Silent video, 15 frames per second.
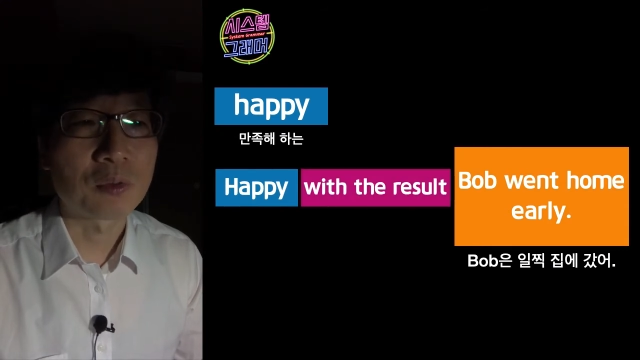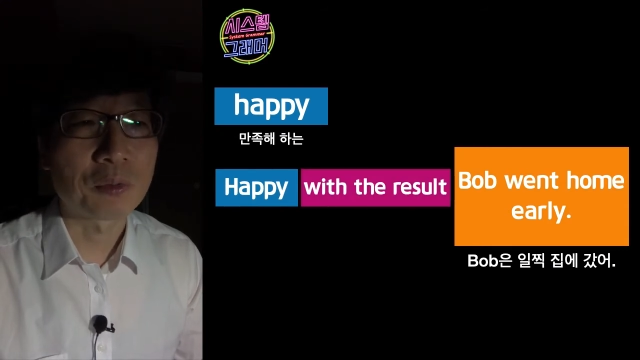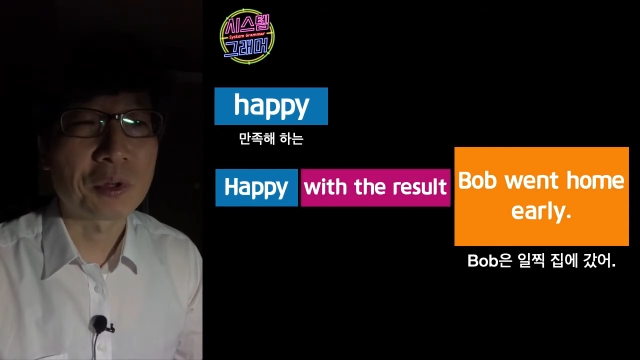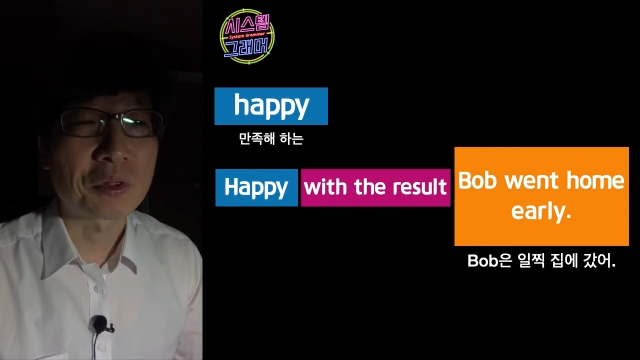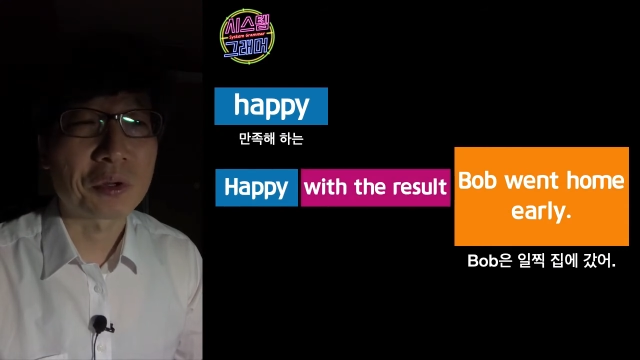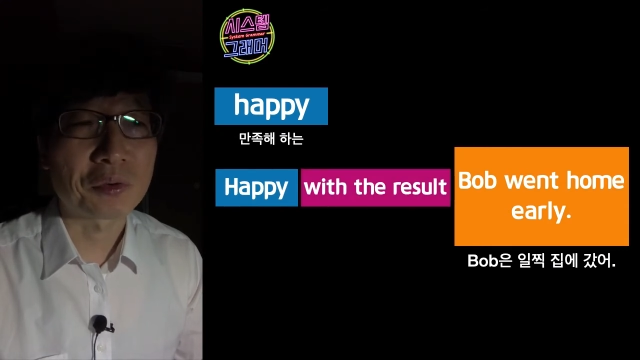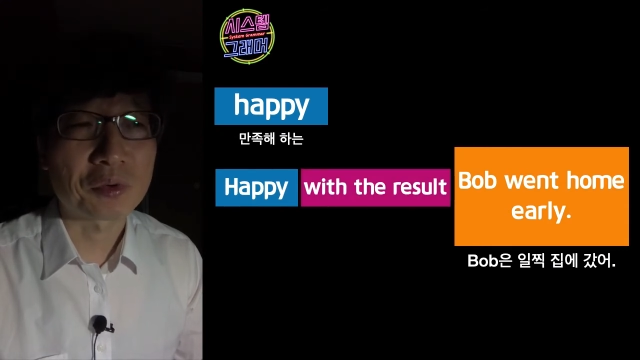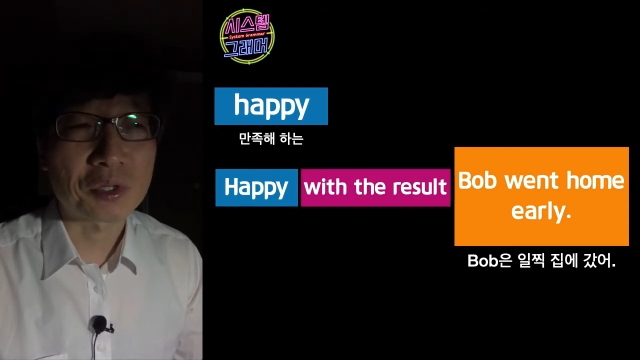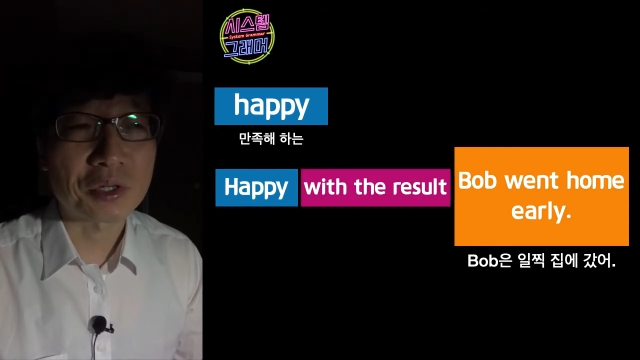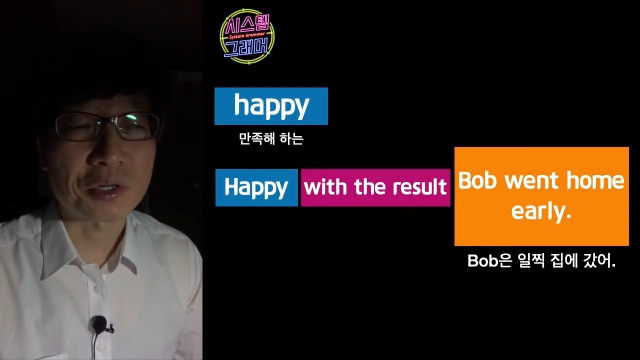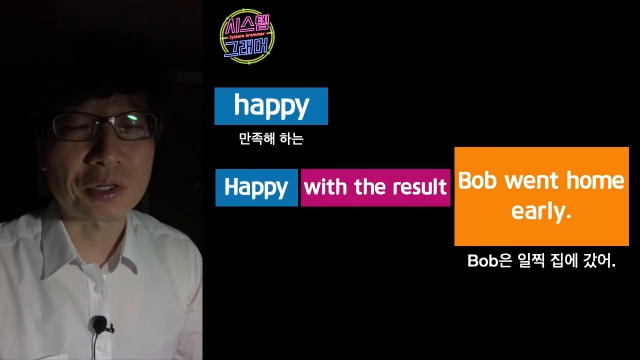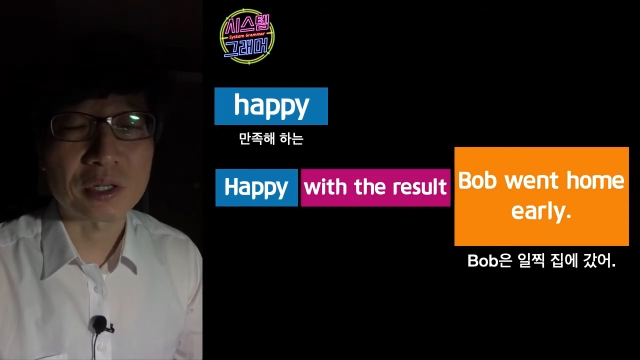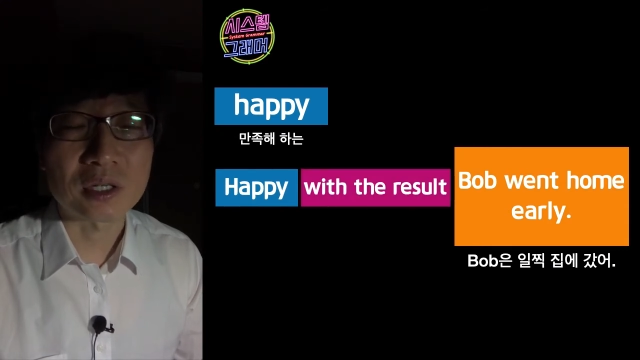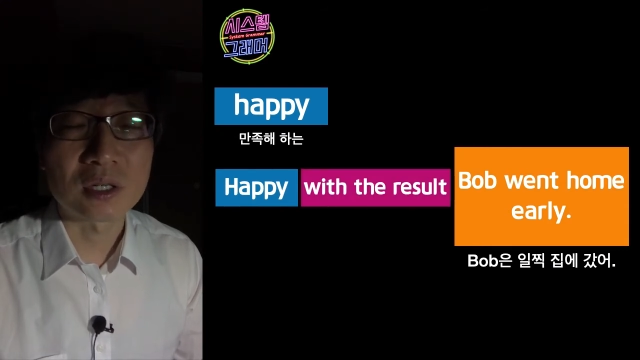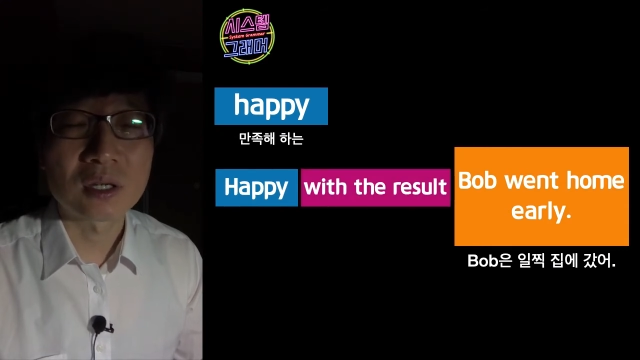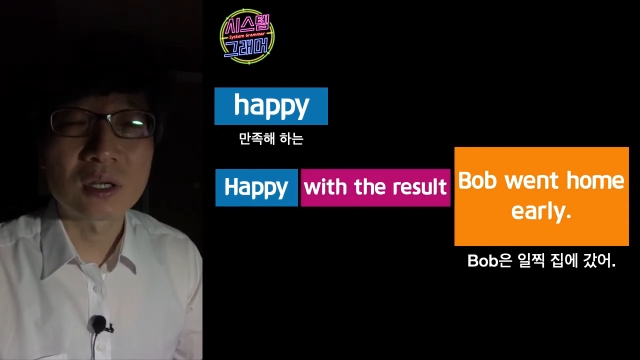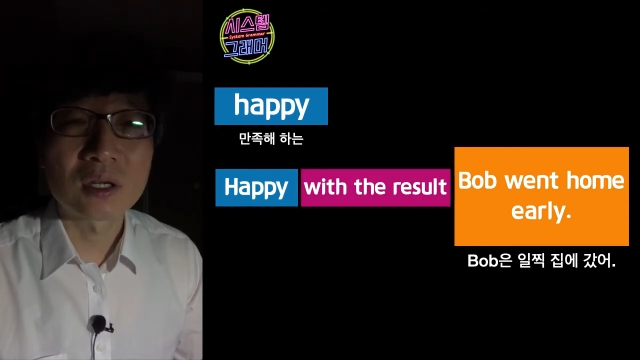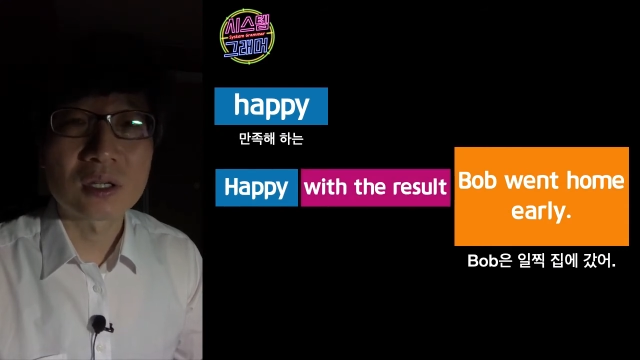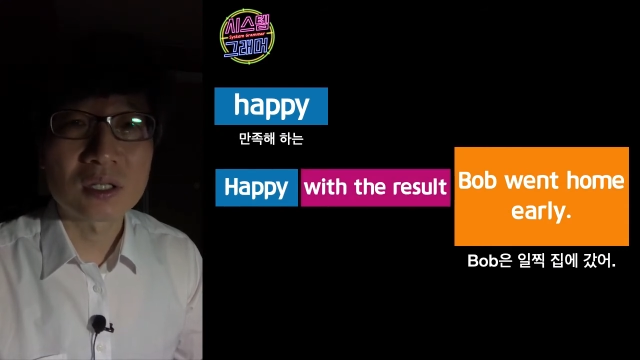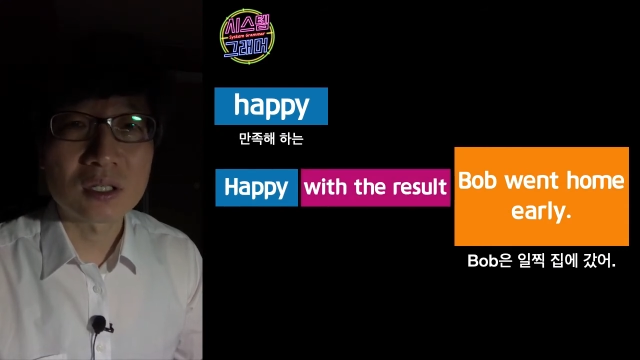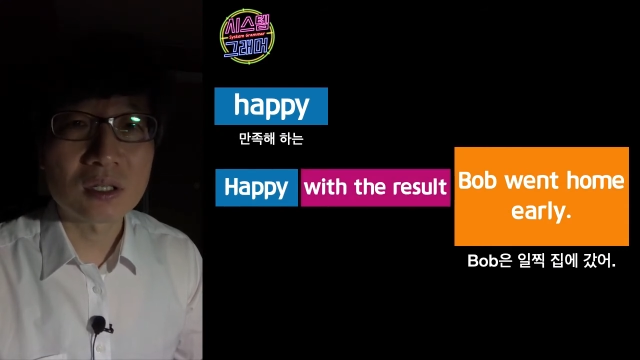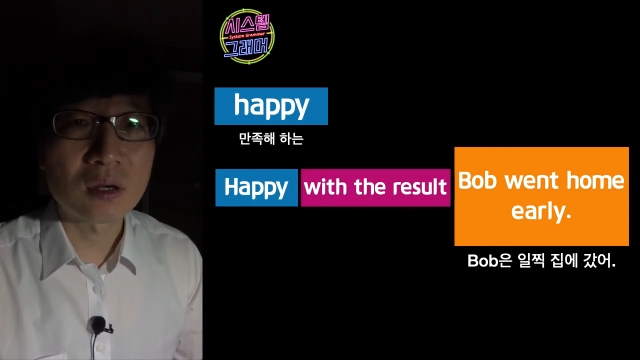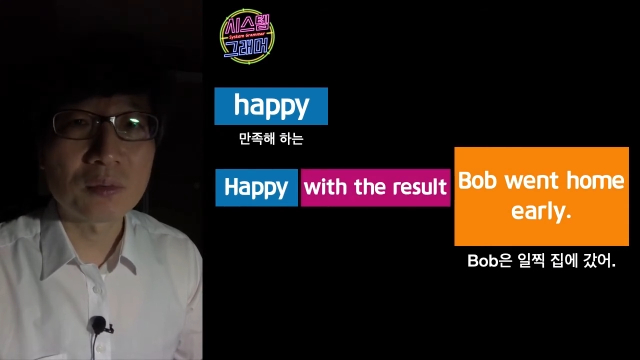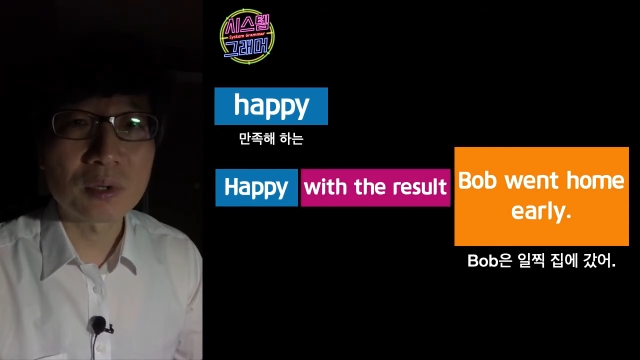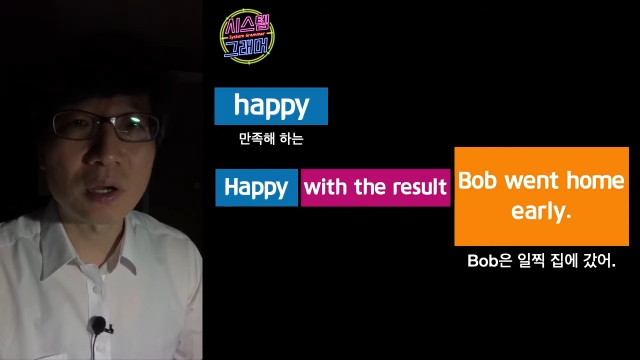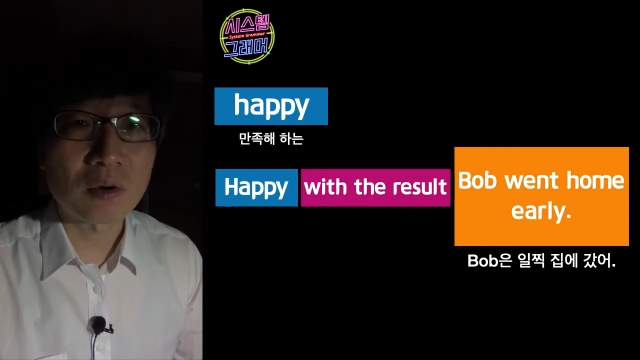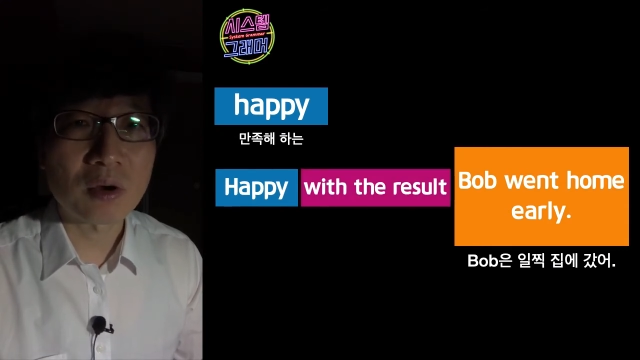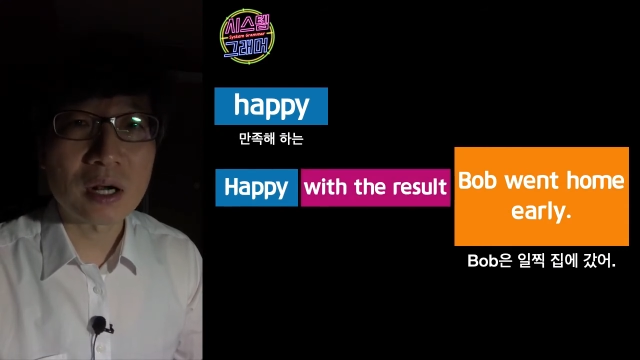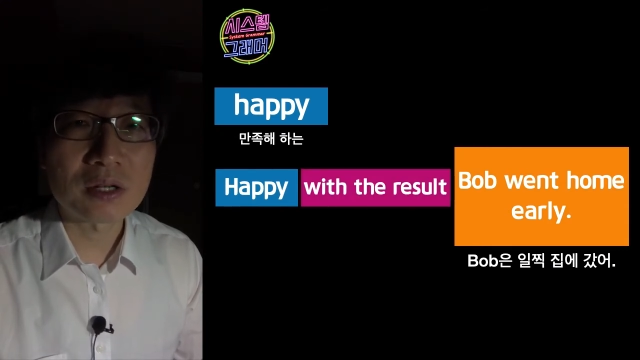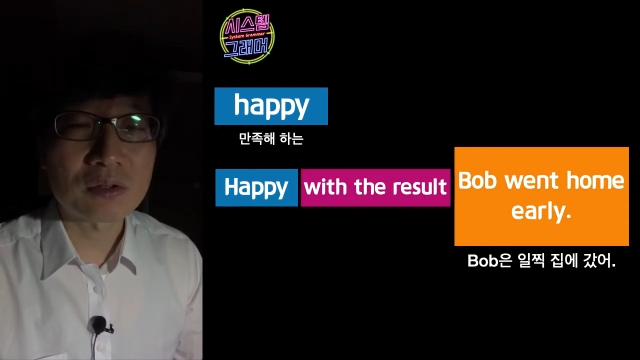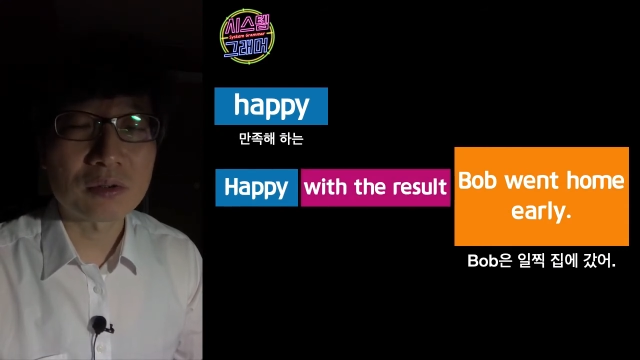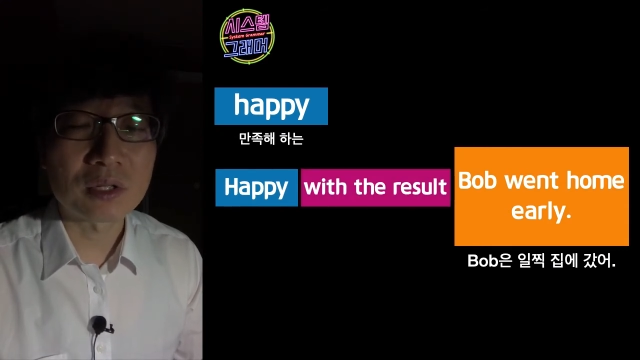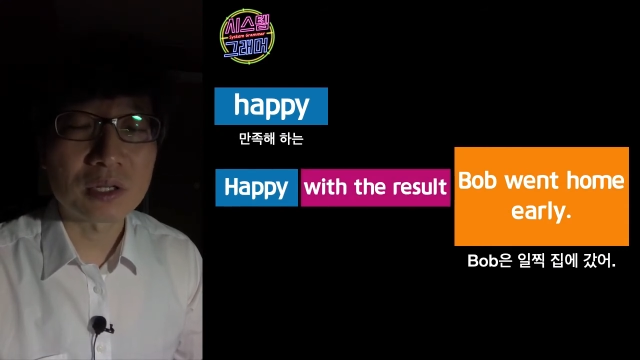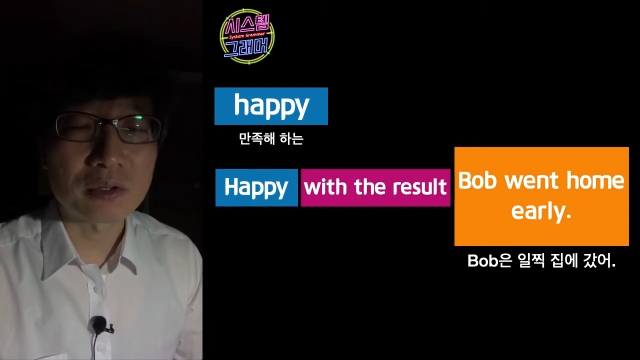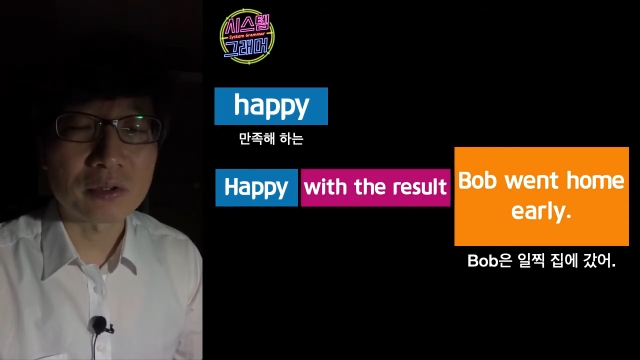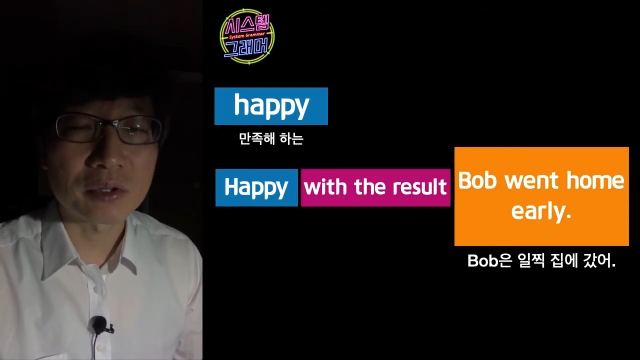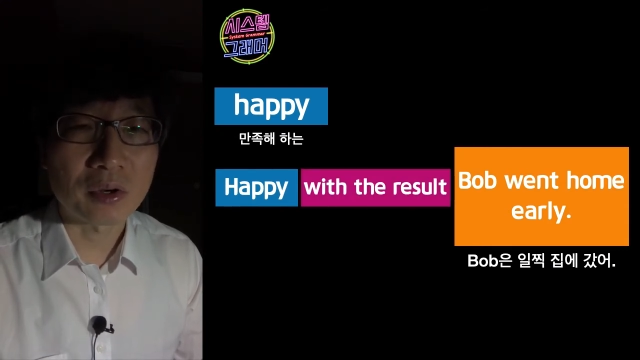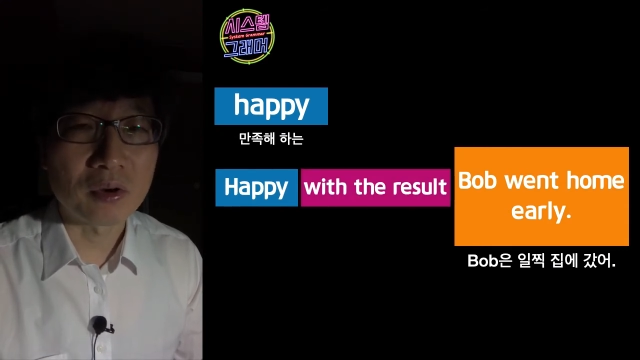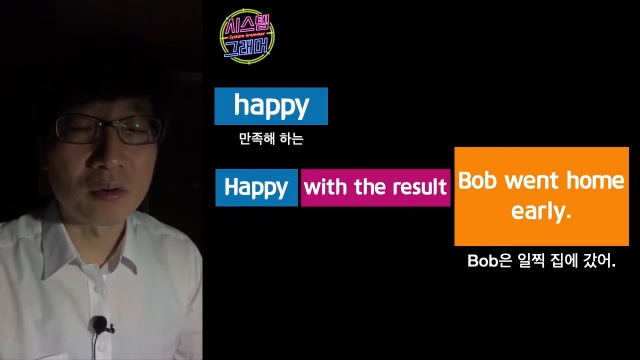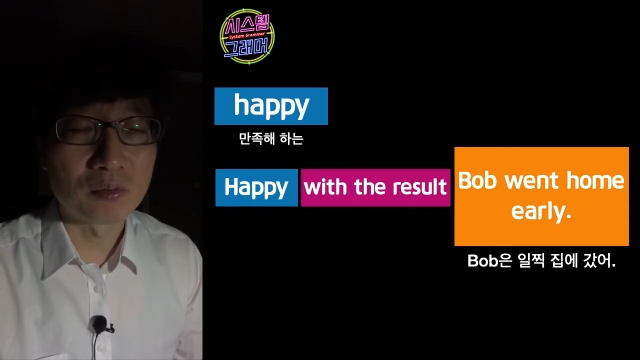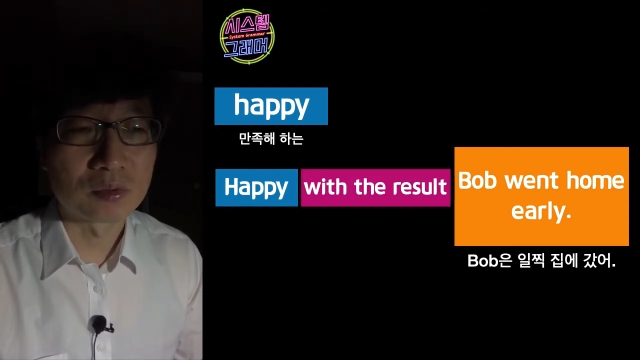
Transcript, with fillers: with the result 시험 결과일 수도 있고요.